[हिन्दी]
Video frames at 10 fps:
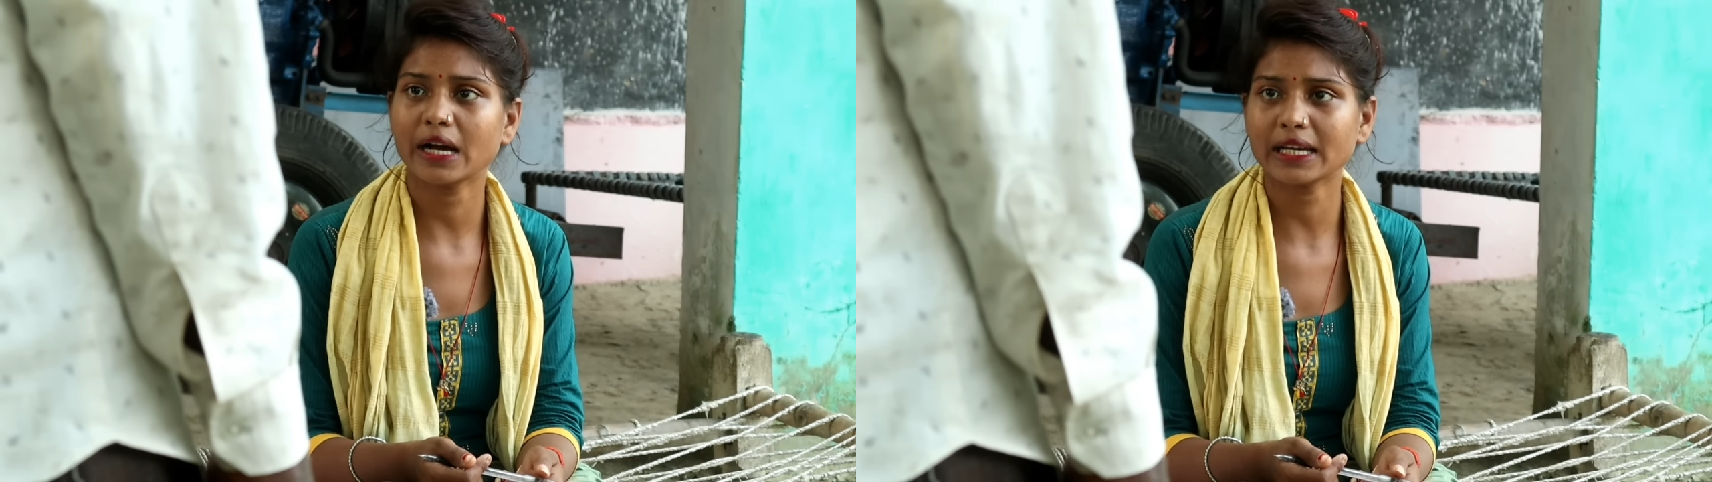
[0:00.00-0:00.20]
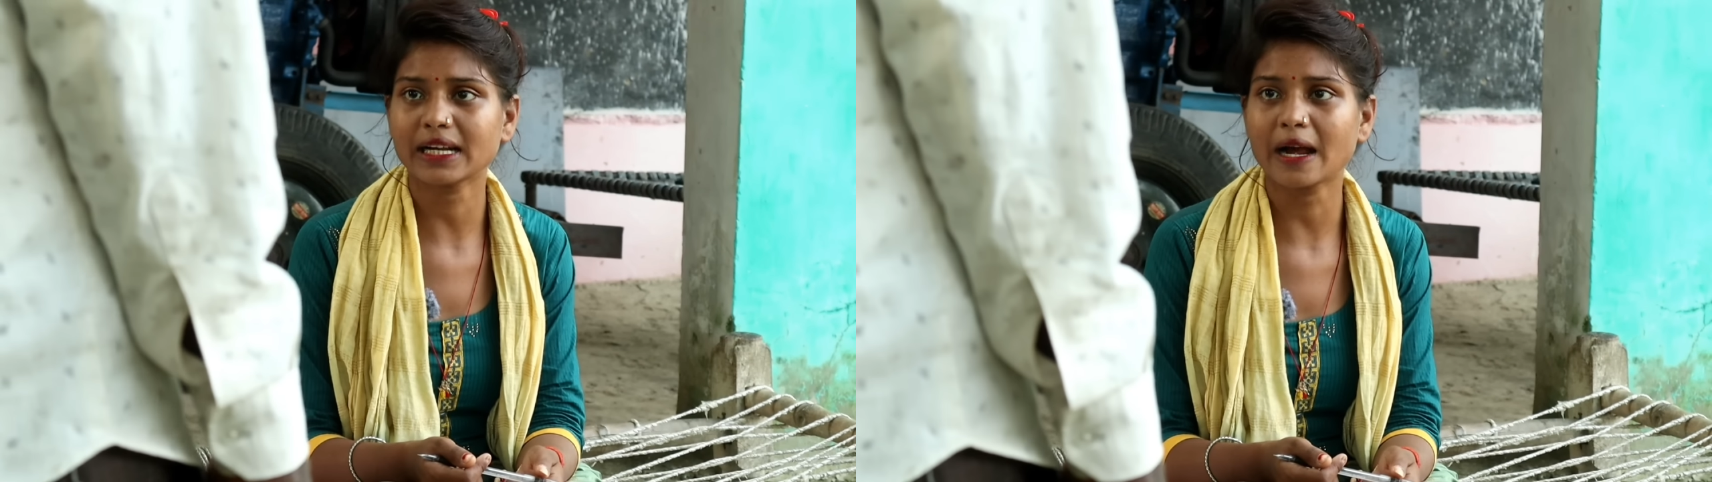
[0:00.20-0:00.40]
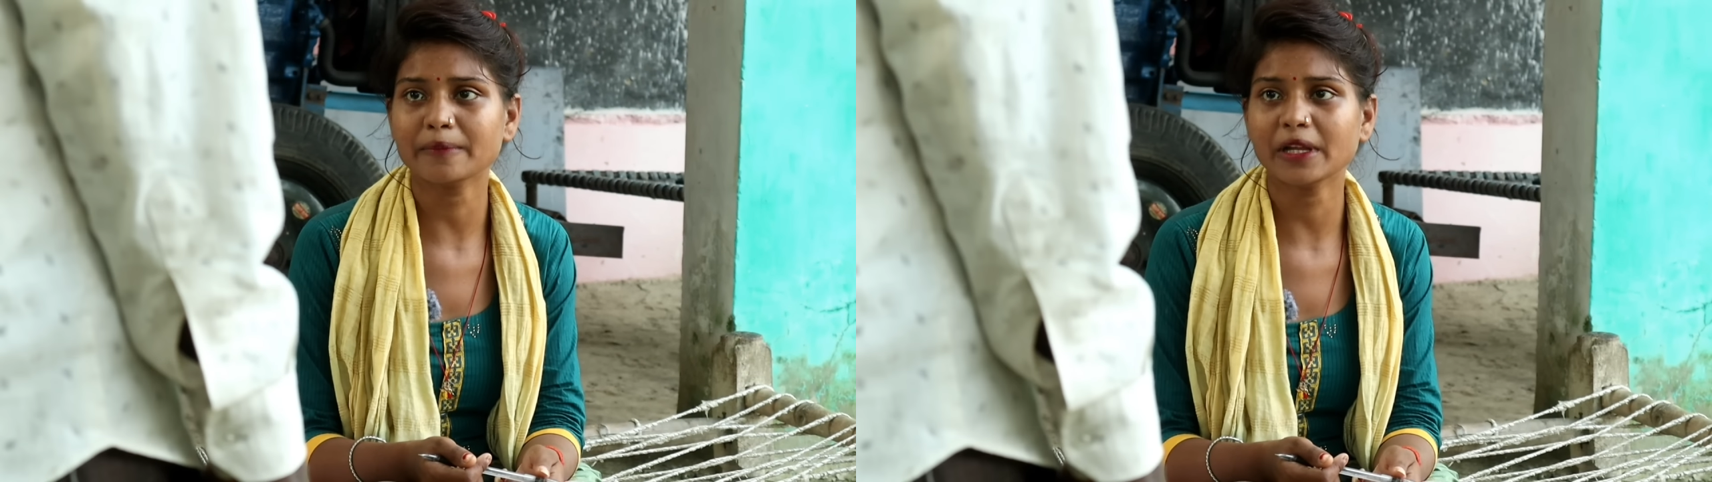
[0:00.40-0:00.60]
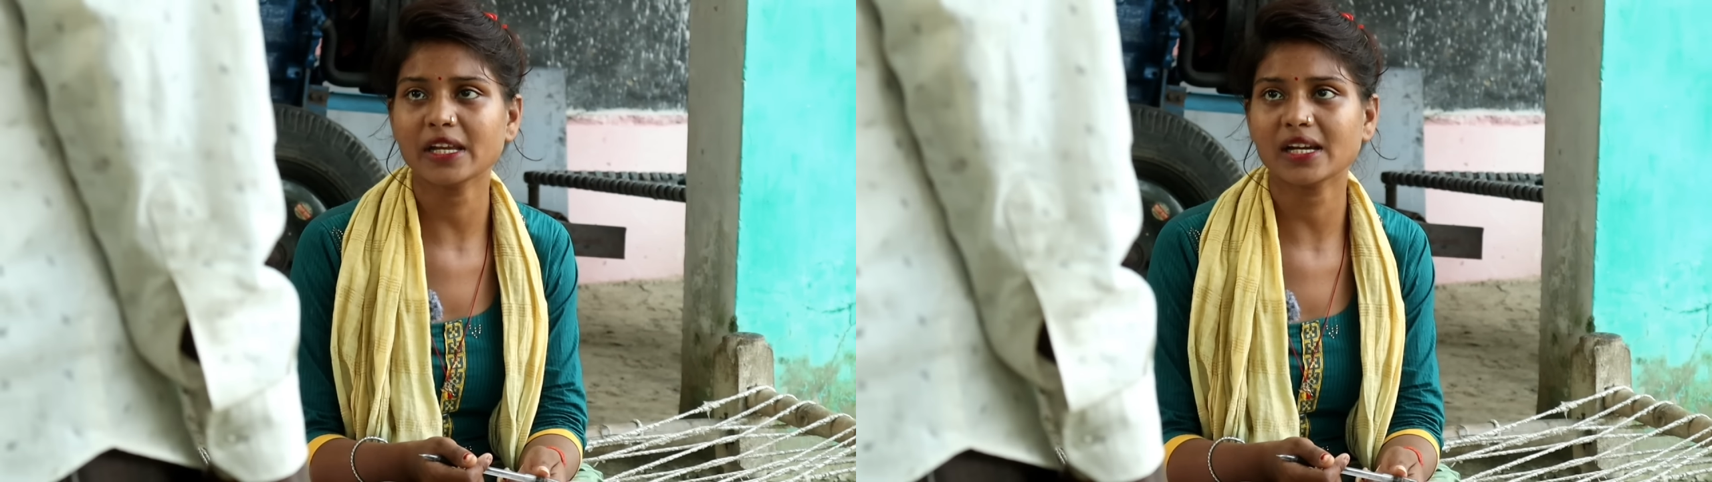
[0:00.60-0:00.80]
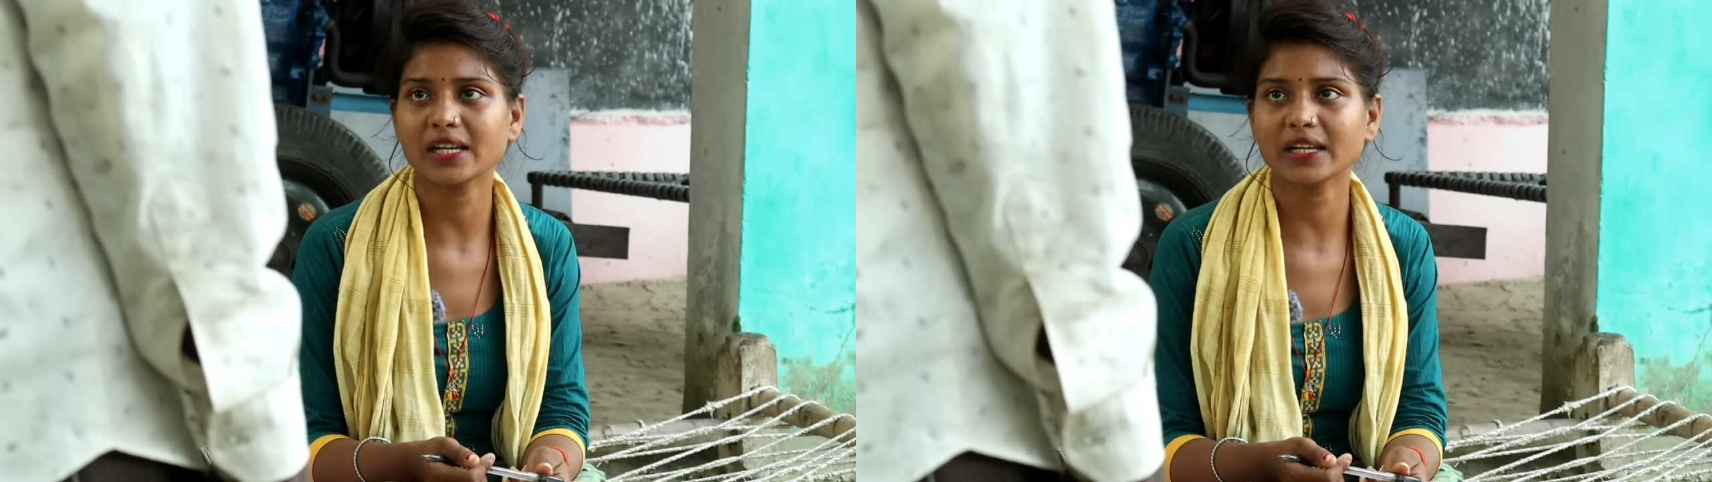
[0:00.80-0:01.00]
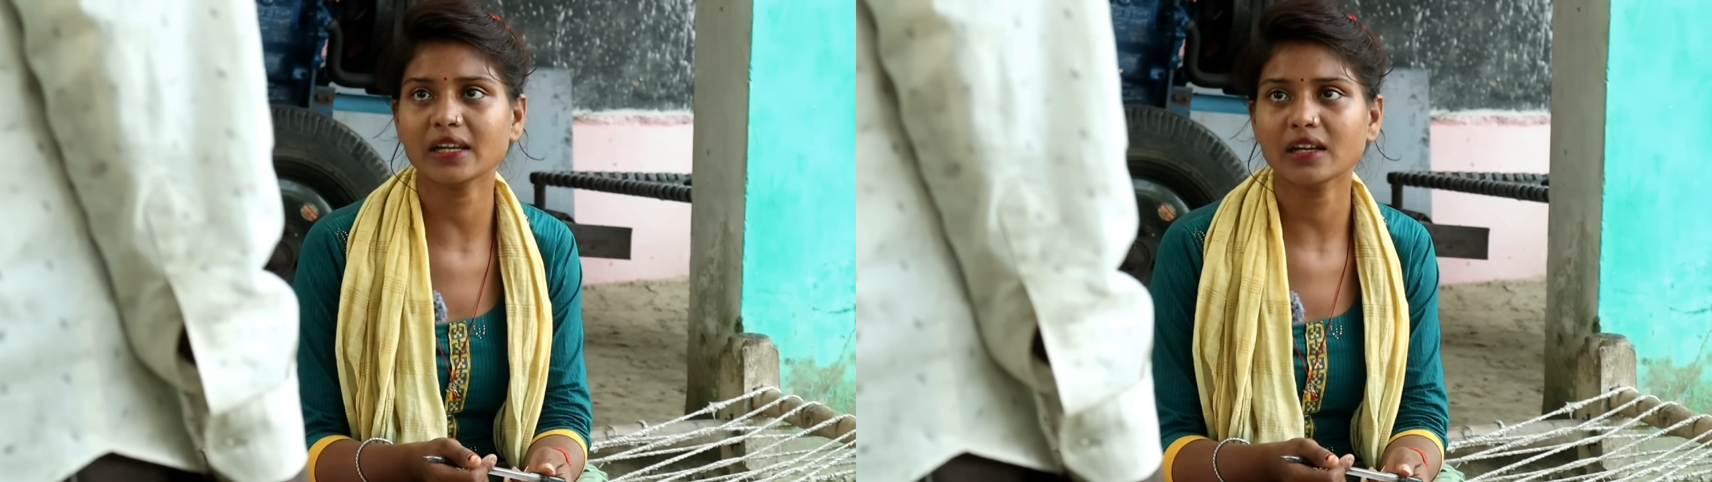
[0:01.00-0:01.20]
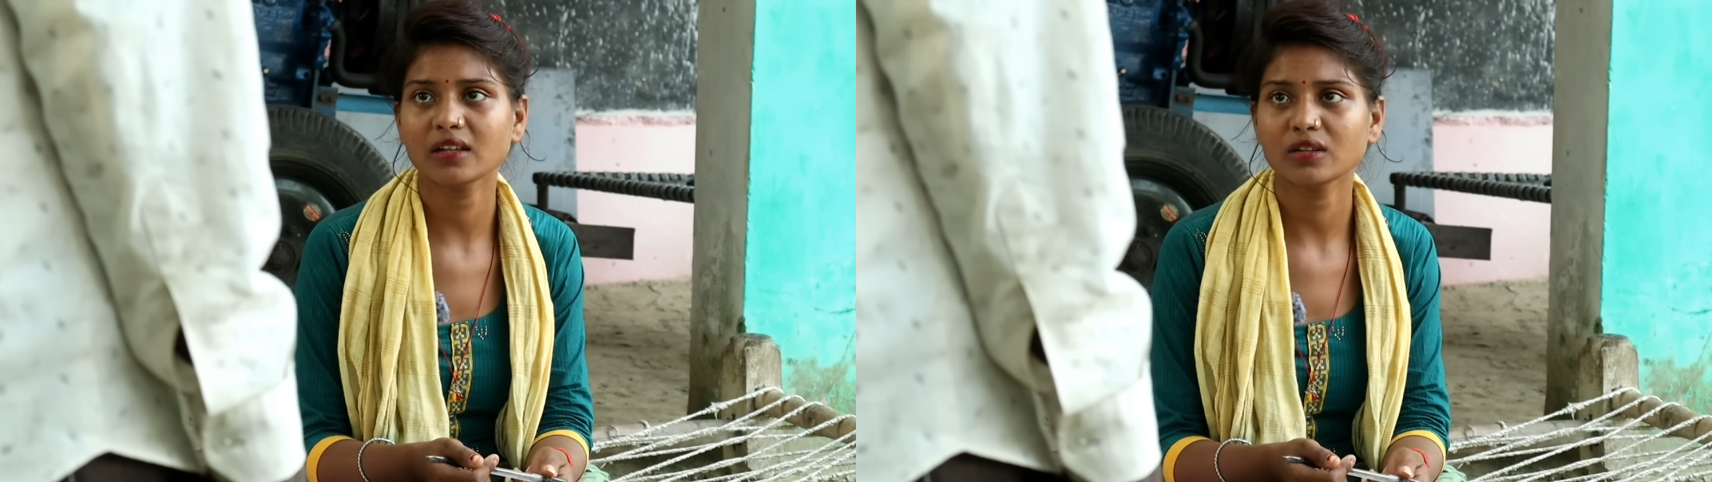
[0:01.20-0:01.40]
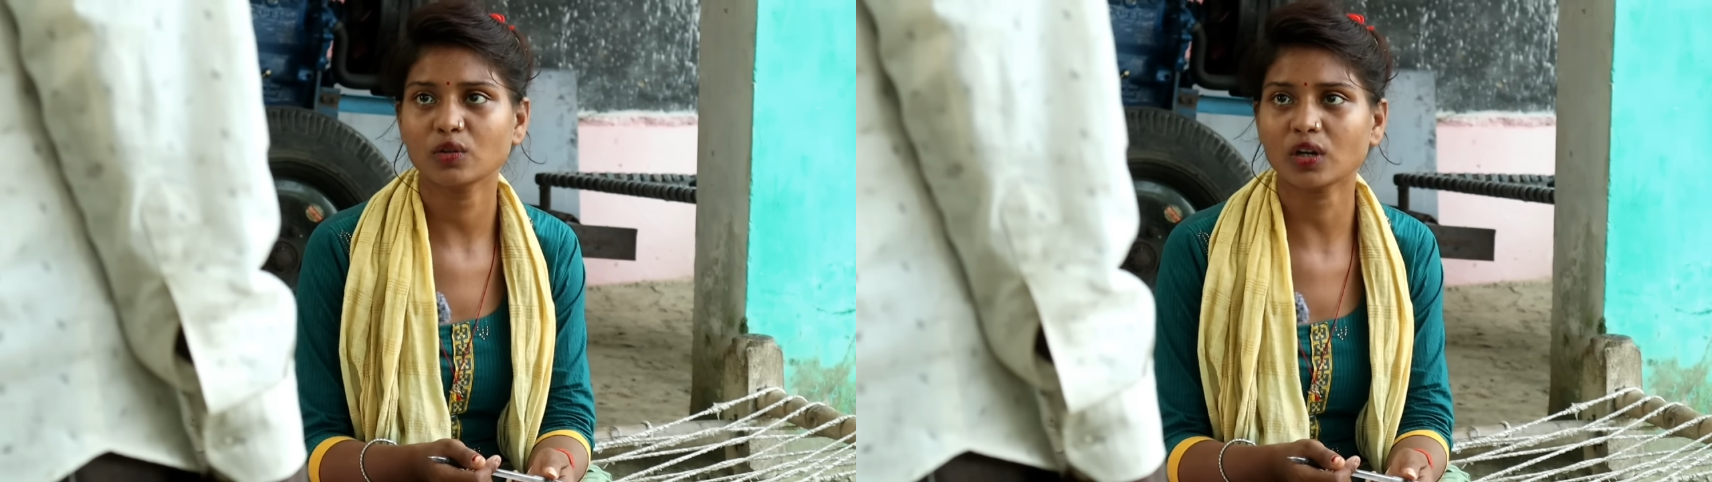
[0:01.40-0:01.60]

अगर काम नहीं करेंगे